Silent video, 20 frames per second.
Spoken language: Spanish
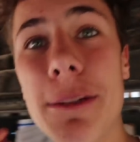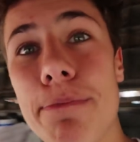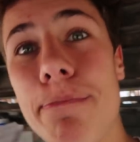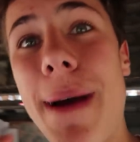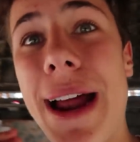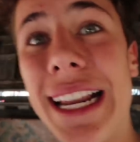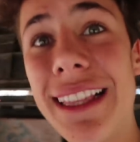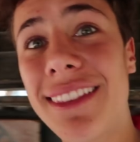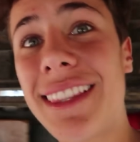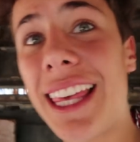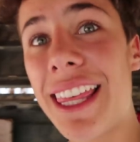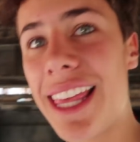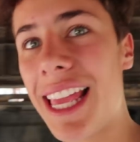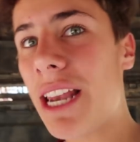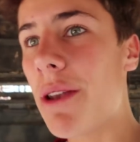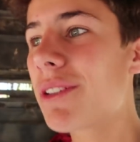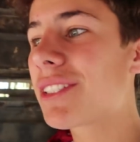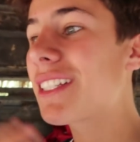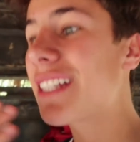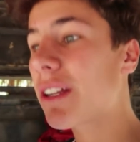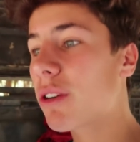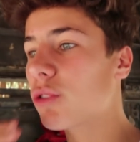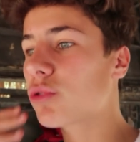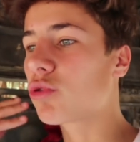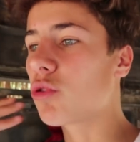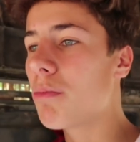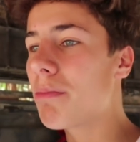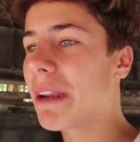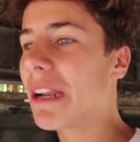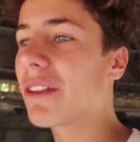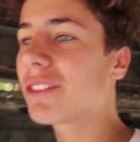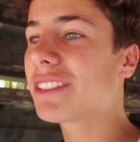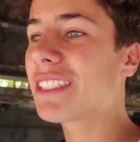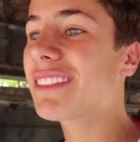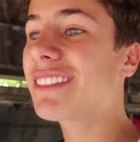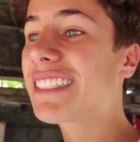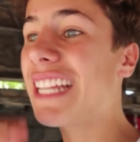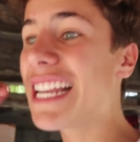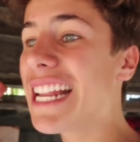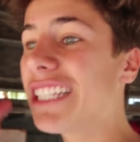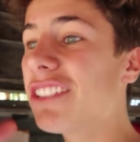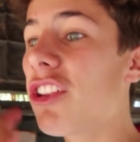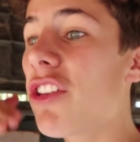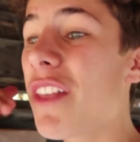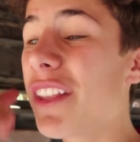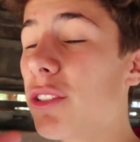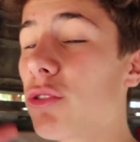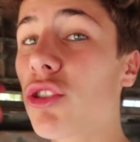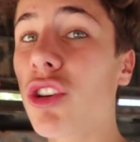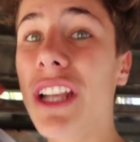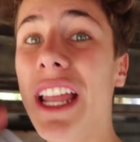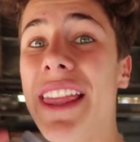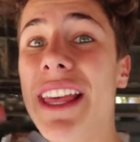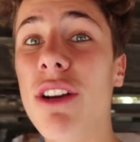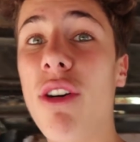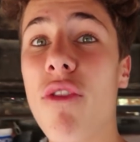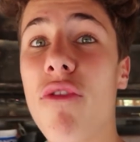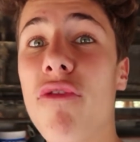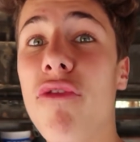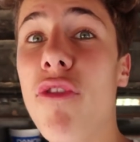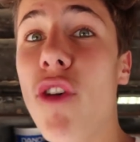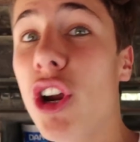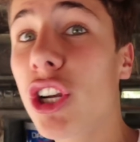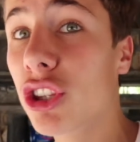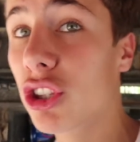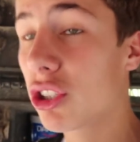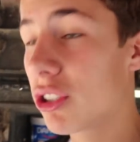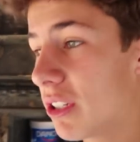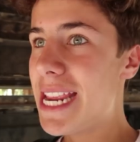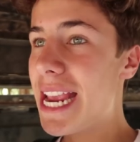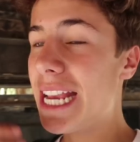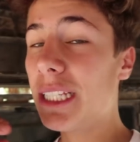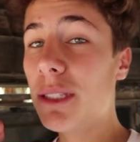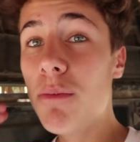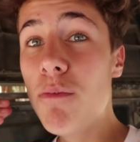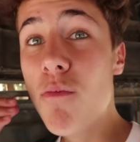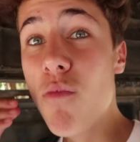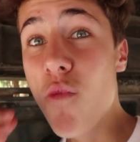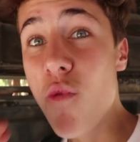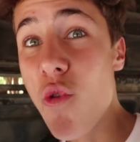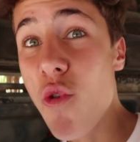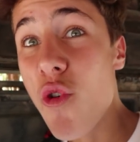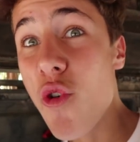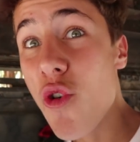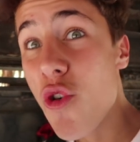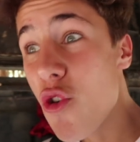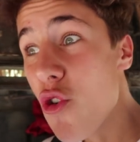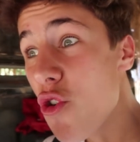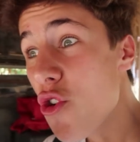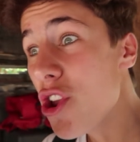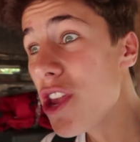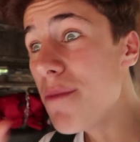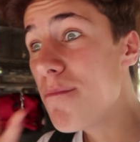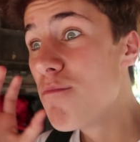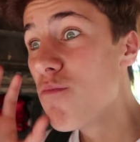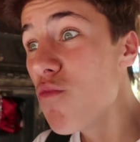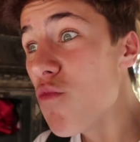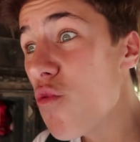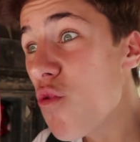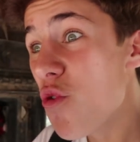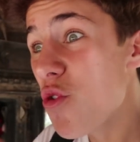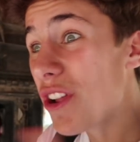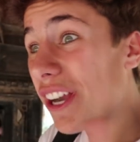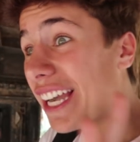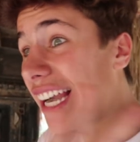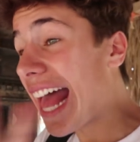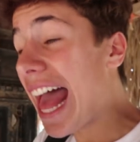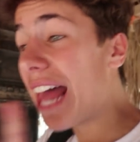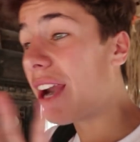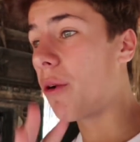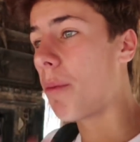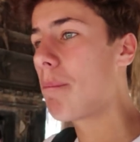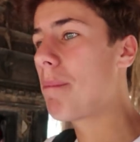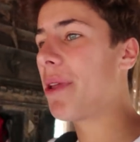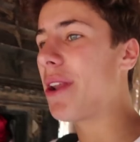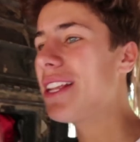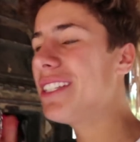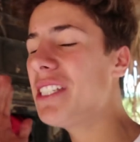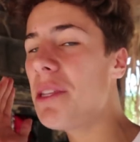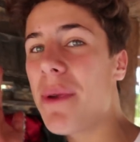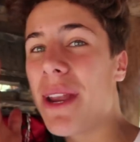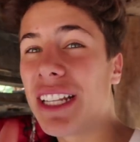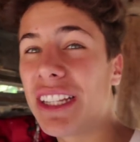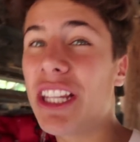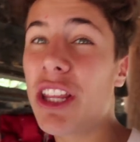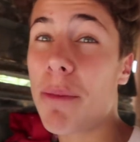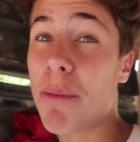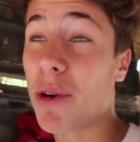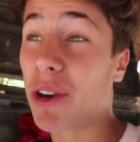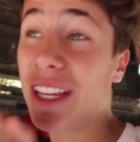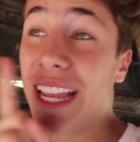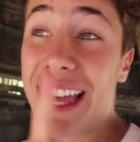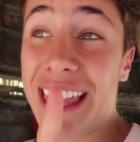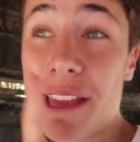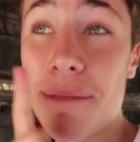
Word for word: es parte de, no estás acostumbrado, estás saliendo de tu zona de confort y es muy, muy raro, pero es divertido porque